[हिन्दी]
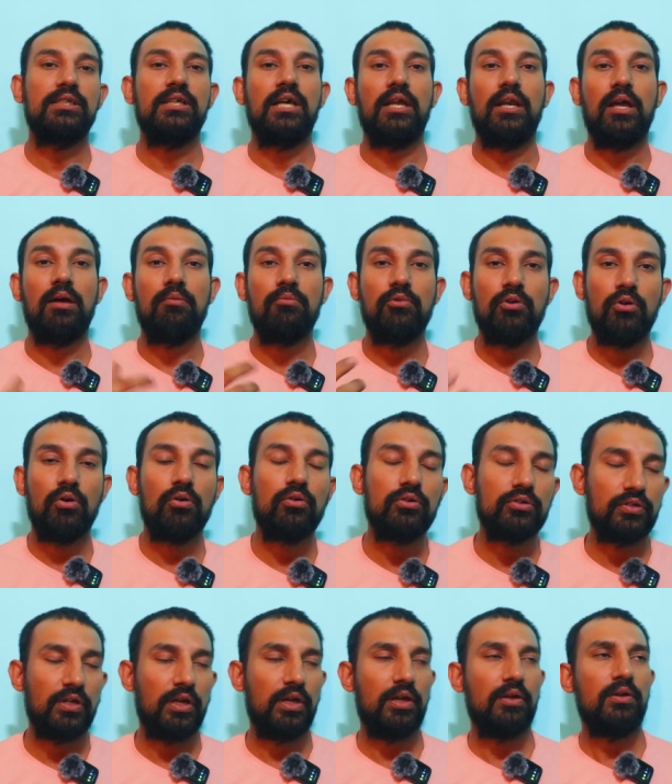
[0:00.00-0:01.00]
जिसका नाम
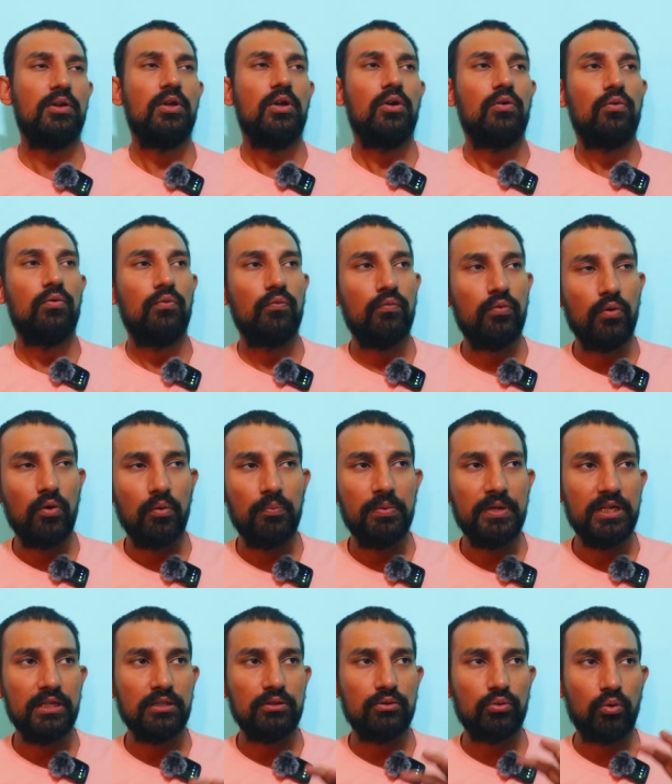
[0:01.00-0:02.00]
नोक्स है वो
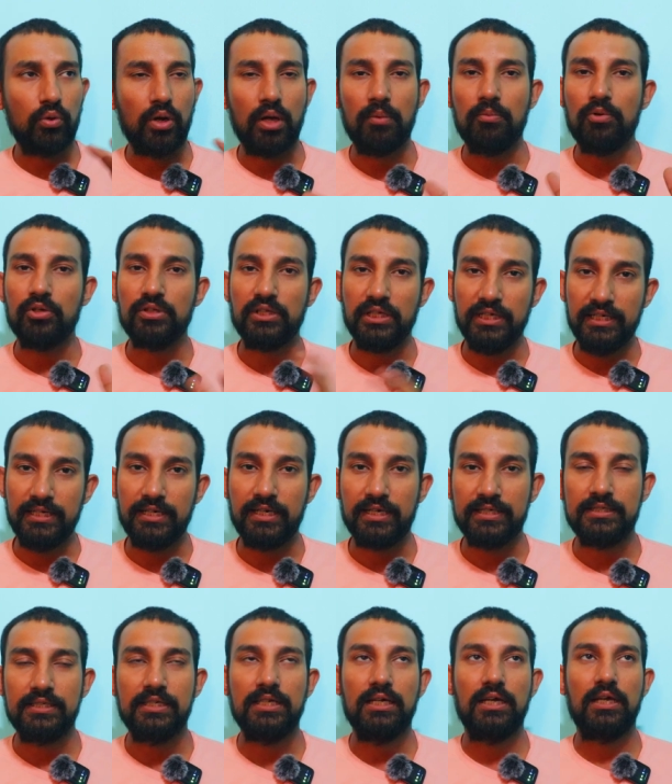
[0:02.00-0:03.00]
भी थोड़ा बहुत
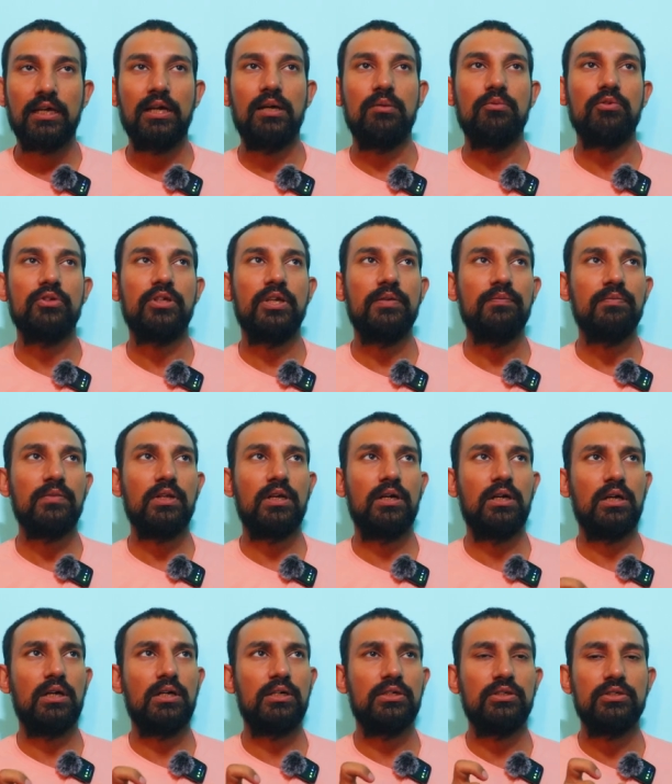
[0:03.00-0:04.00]
इंटरेस्टिंग लगा मुझे
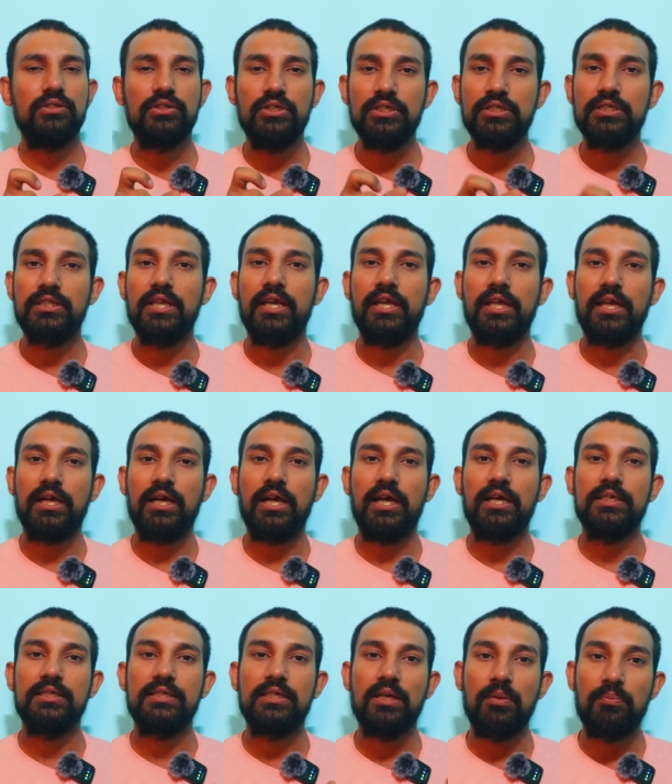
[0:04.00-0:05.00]
जिस तरीके का
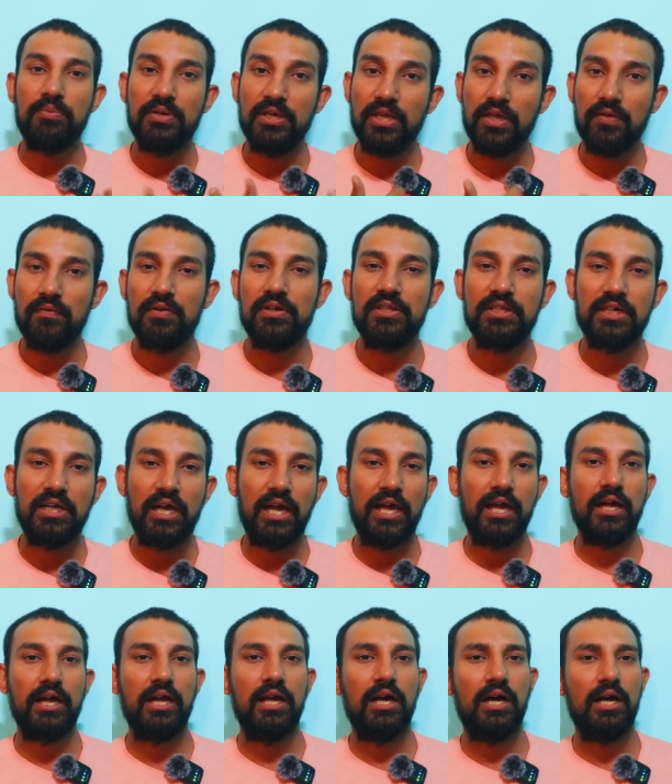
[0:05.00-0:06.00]
इसका बिहेवियर
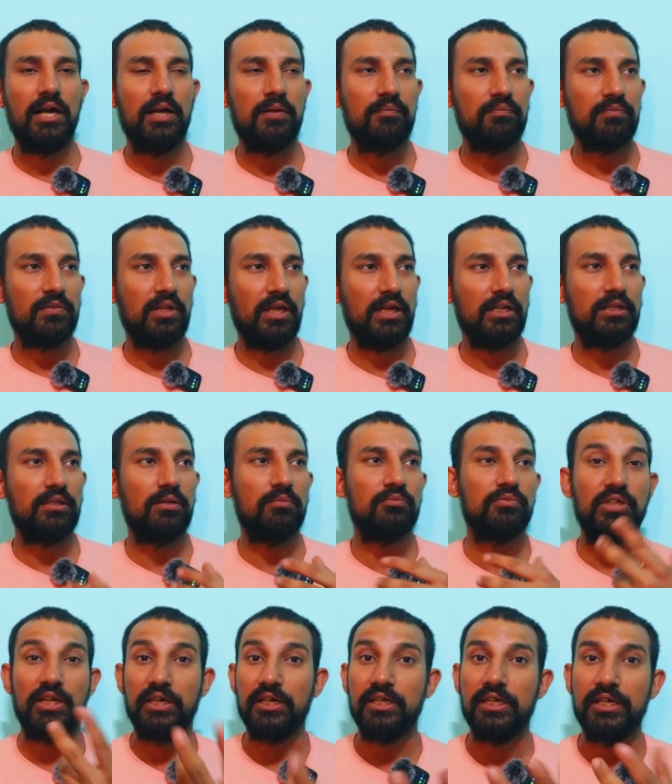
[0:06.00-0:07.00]
दिखाया गया है एकदम
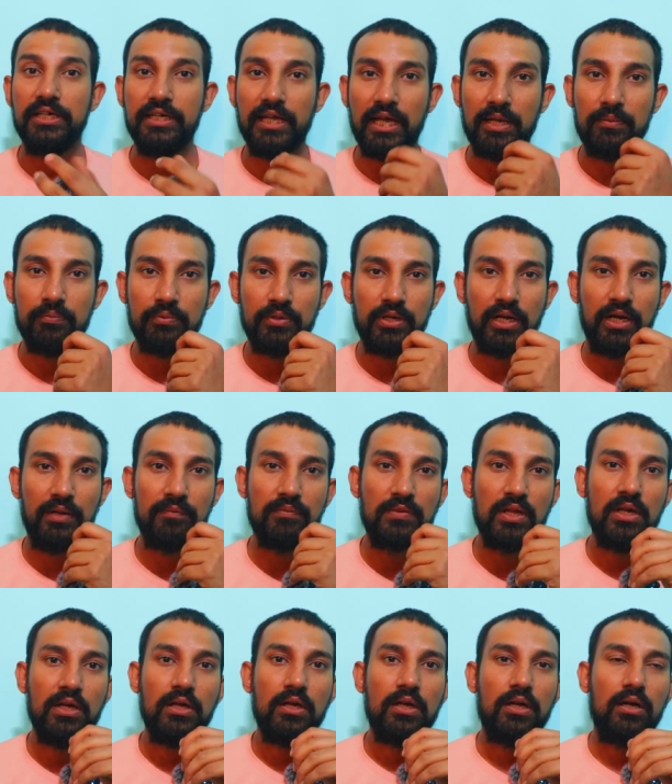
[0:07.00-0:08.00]
सनकी टाइप का
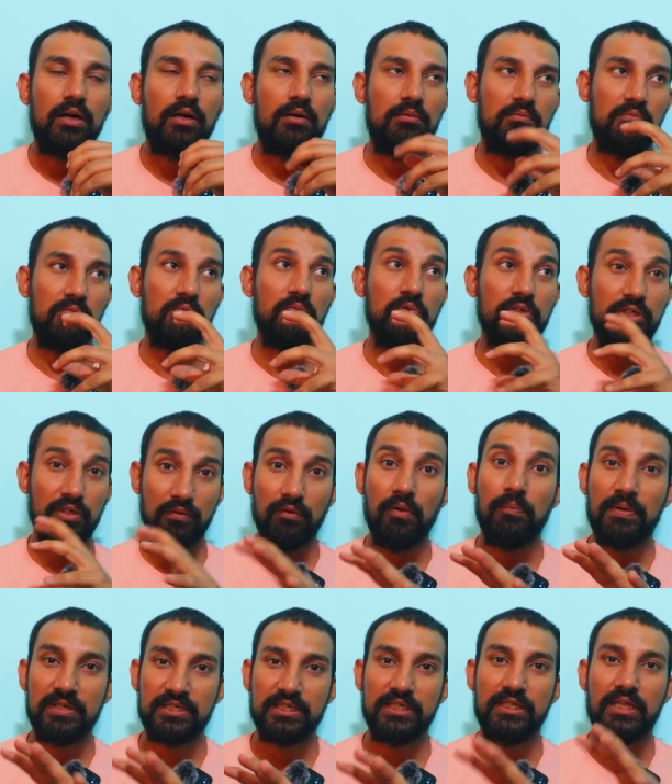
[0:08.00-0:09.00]
आ, मुझे वो
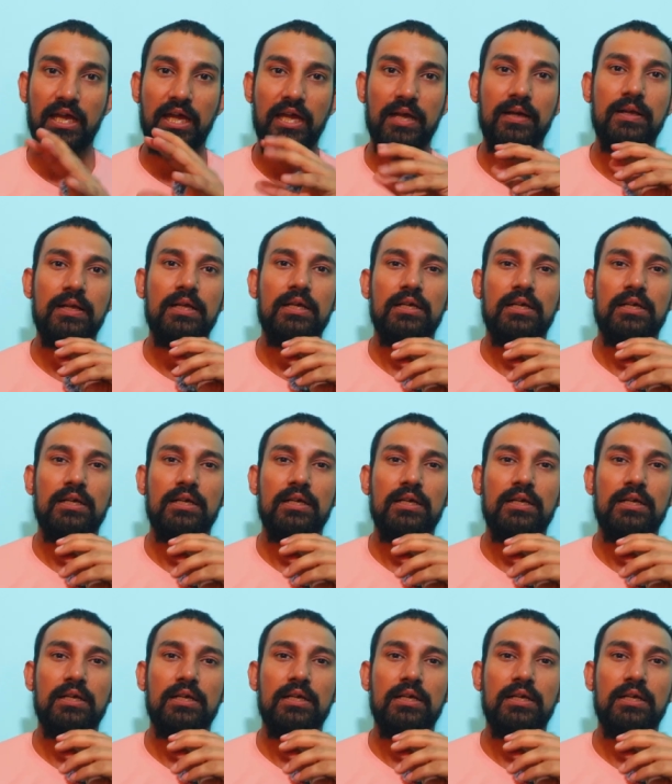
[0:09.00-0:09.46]
पसंद आया